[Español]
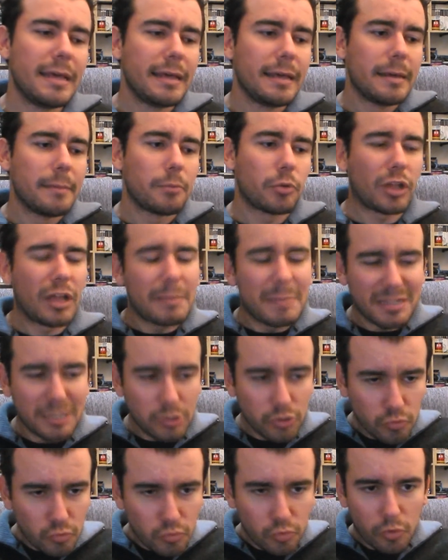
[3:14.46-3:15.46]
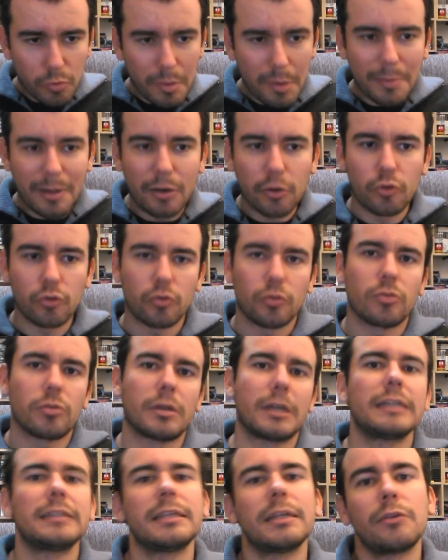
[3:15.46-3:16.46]
Porque además es un survival horror
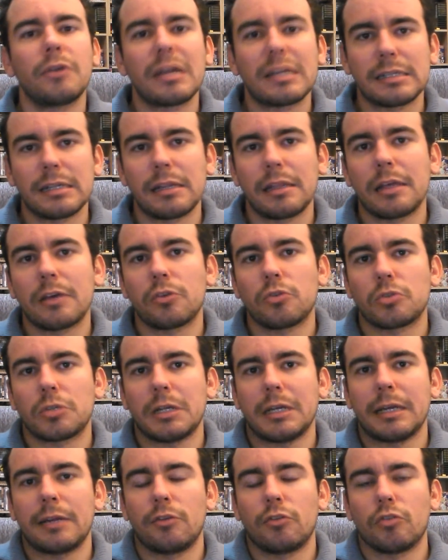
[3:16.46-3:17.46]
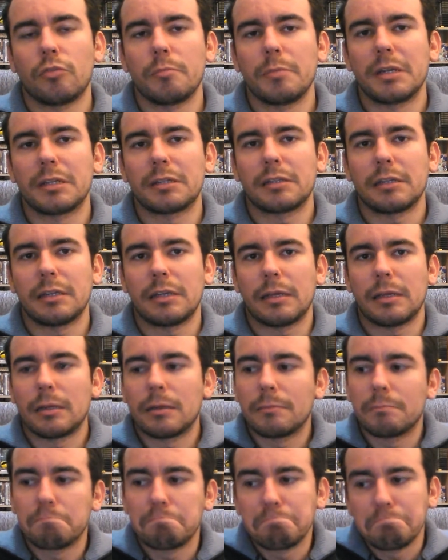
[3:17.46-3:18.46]
que tiene una serie de cosas que lo convierten
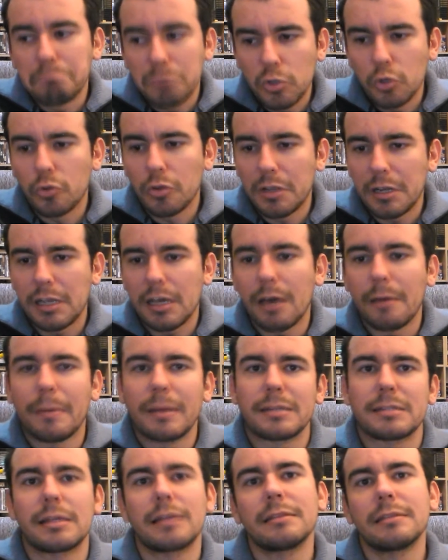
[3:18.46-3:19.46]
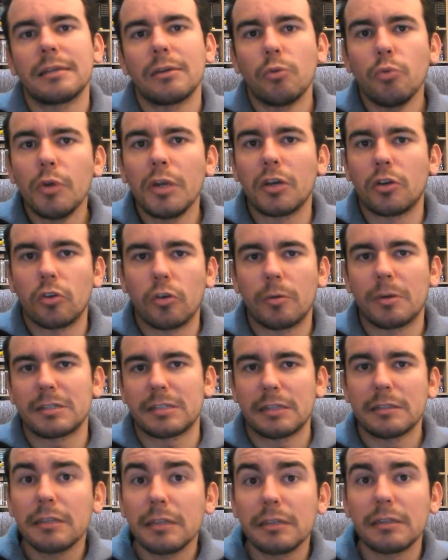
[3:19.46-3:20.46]
en, yo diría, bastante único,
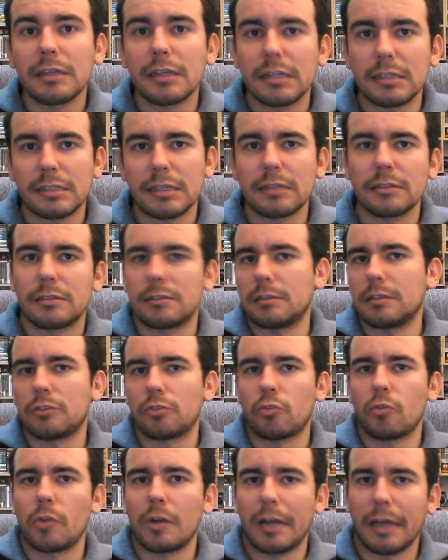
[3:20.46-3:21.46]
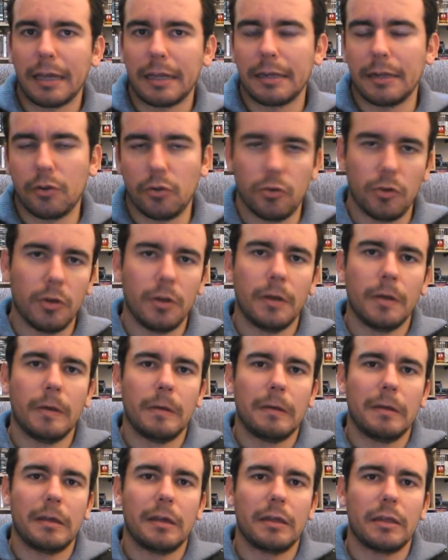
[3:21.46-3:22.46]
bastante interesante dentro del género.
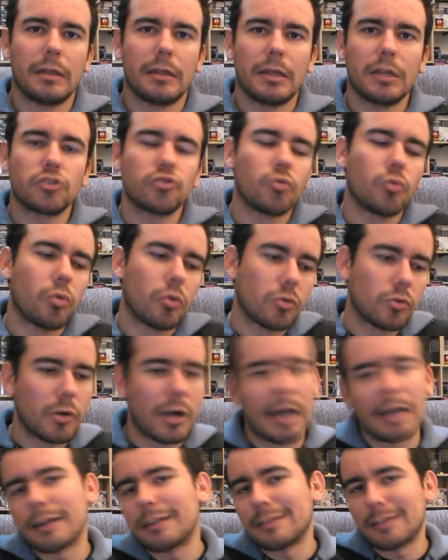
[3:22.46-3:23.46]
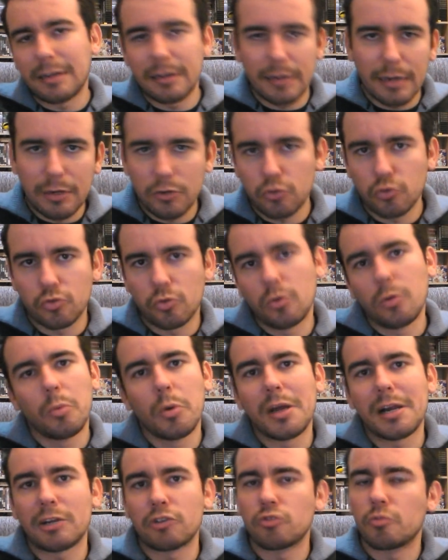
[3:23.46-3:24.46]
Eh, es un juego a grandes rasgos, os lo
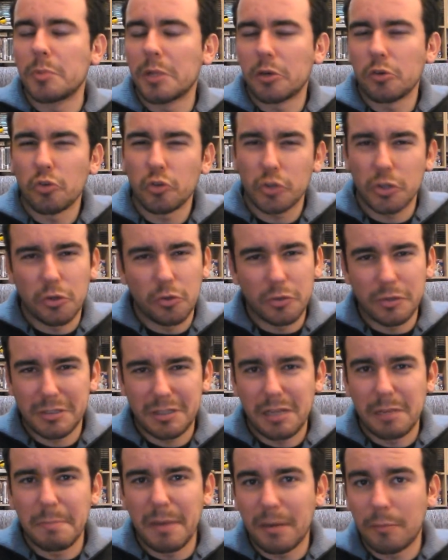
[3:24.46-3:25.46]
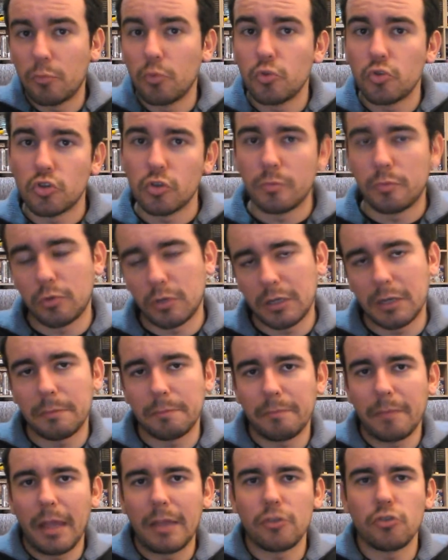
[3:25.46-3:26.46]
voy a resumir, no os quiero destripar mucho porque
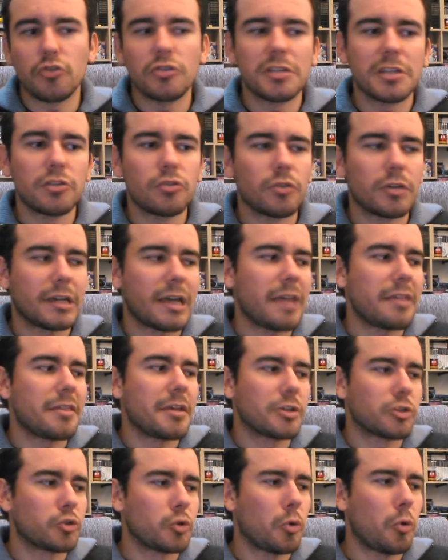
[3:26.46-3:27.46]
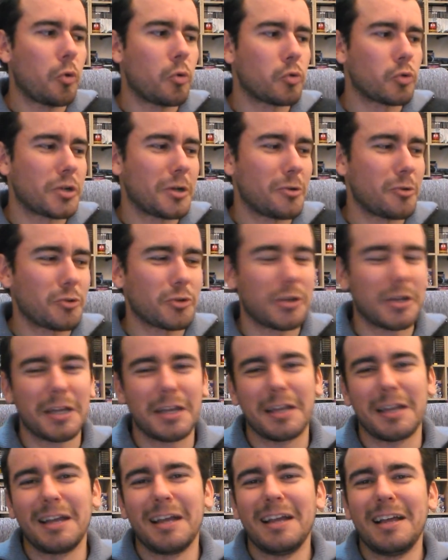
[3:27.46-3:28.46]
yo entiendo que hay ciertos juegos a los
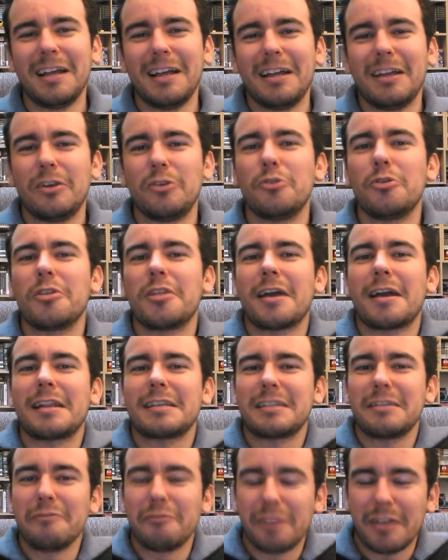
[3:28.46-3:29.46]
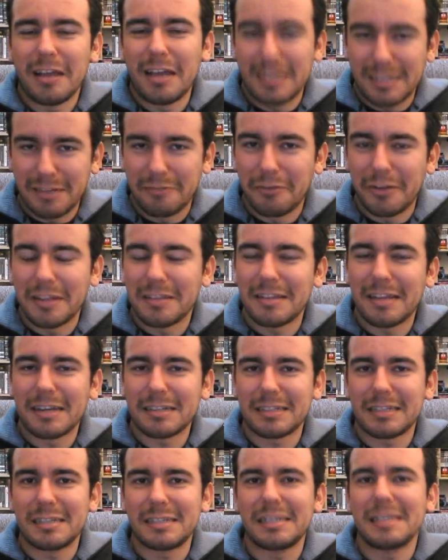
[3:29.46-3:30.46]
que lo ideal es, es,
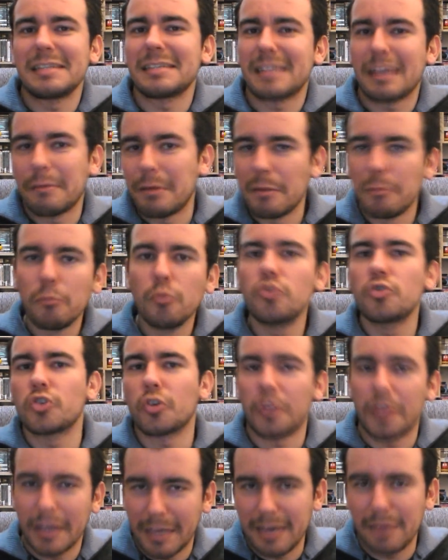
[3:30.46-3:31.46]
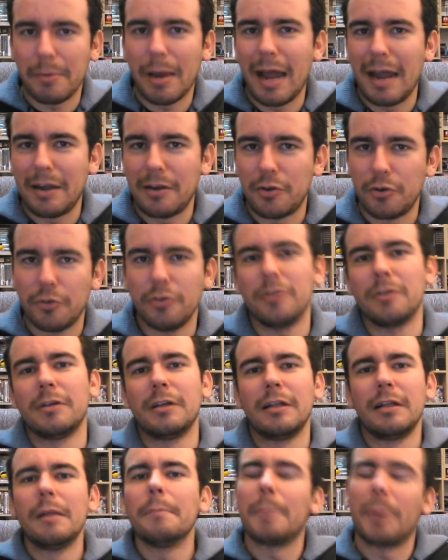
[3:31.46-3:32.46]
enfrentarse sin saber mucho de qué van. ¿no?
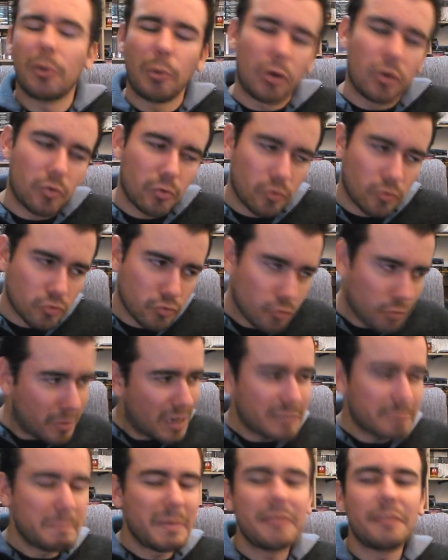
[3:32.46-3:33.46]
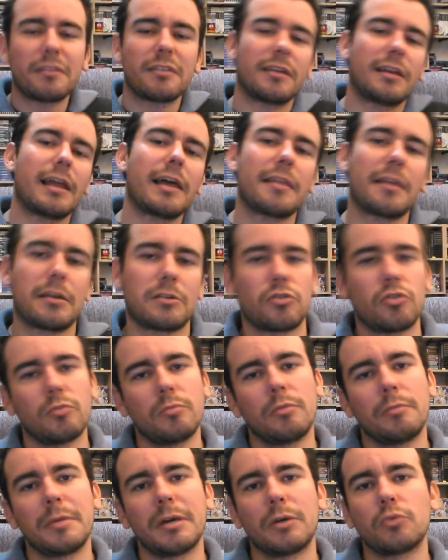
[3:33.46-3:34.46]
Pero bueno, os doy unas pinceladas
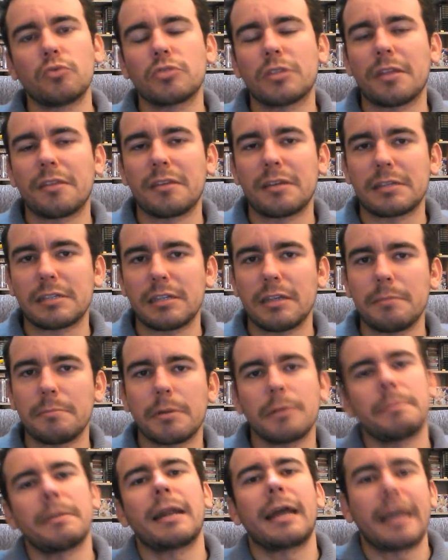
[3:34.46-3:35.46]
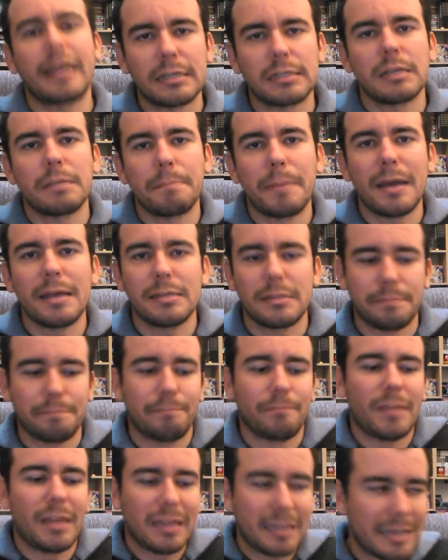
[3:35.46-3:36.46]
como me gusta hacer siempre para que sepáis
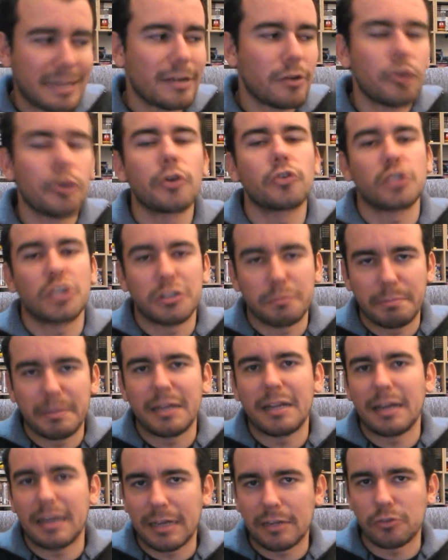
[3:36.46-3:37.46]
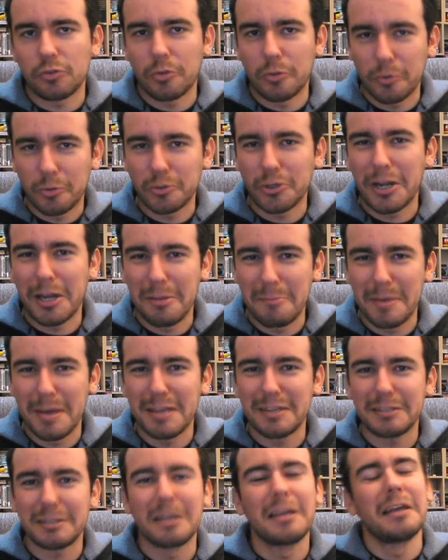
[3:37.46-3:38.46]
qué es lo que os espera en caso de que os
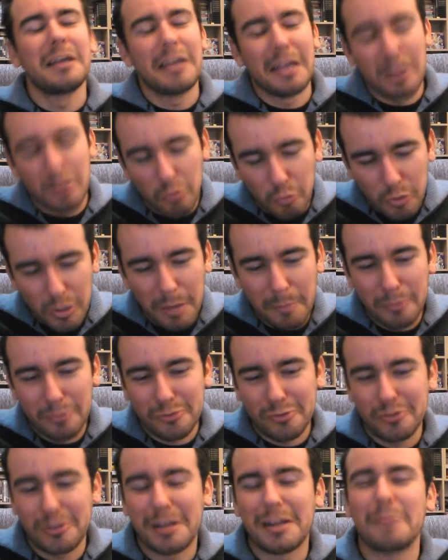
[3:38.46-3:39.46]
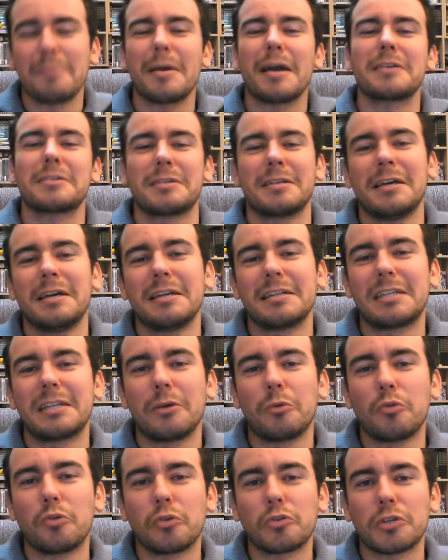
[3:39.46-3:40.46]
animéis. Y luego ya pues si os animáis
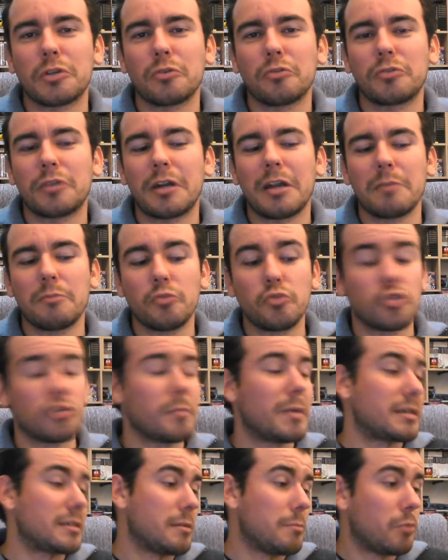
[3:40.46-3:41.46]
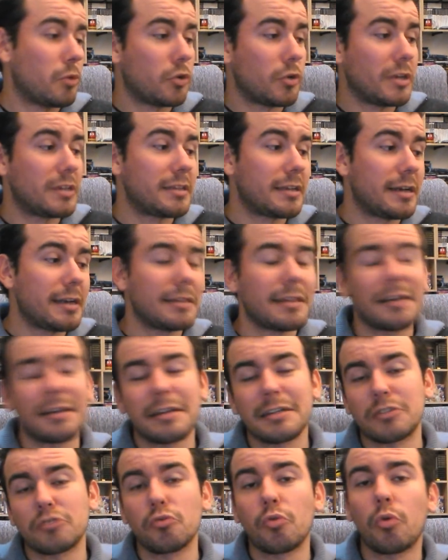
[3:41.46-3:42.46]
seguro que os encontraréis mucho más. Bueno, Eternal
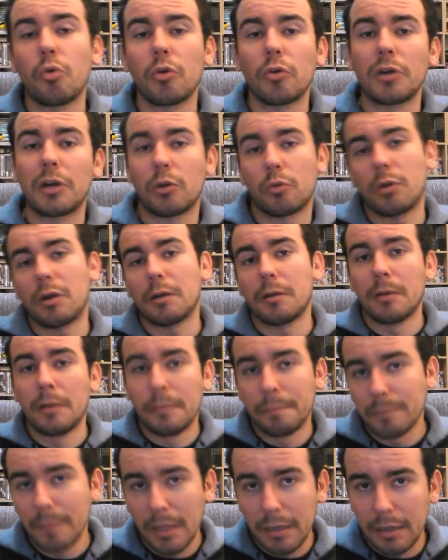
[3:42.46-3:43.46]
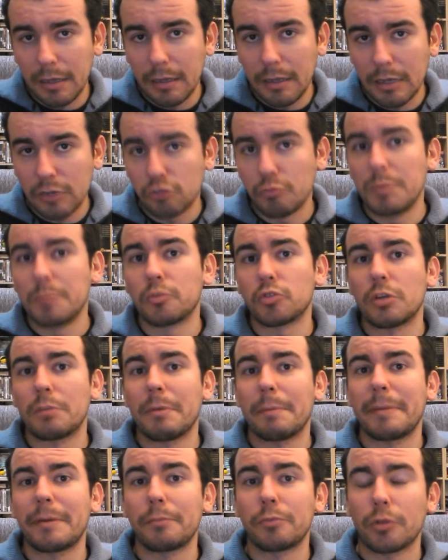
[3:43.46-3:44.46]
Darkness es un juego en el cual eh, asumimos el
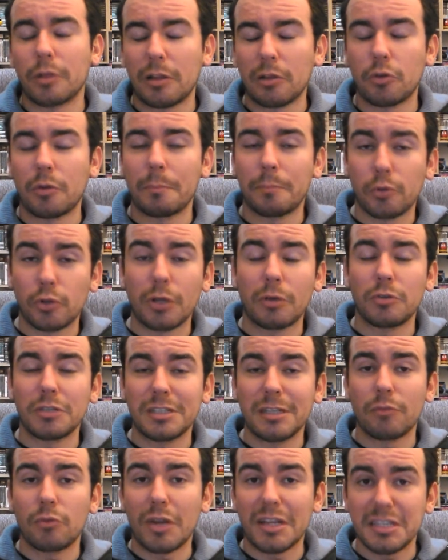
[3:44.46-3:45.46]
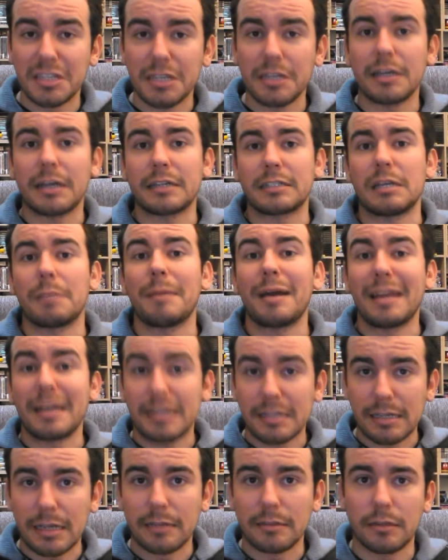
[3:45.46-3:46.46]
papel protagonista de una chica que se llama
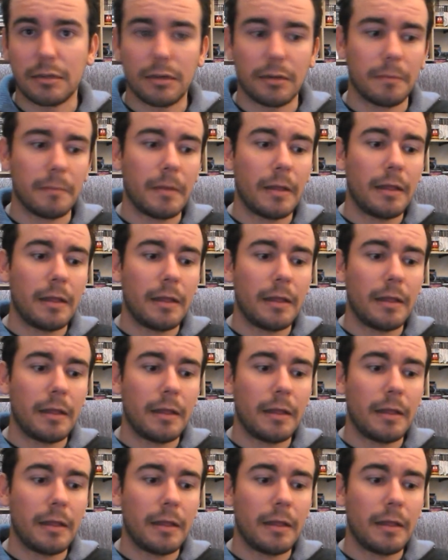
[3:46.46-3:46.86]
Alexandra.